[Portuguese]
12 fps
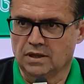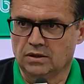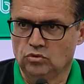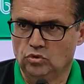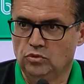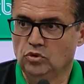
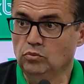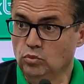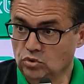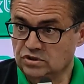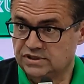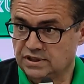É um número
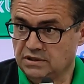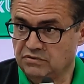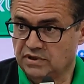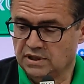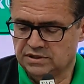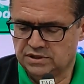muito
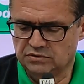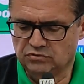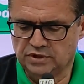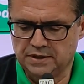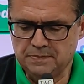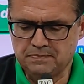
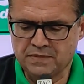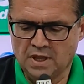significativo, né?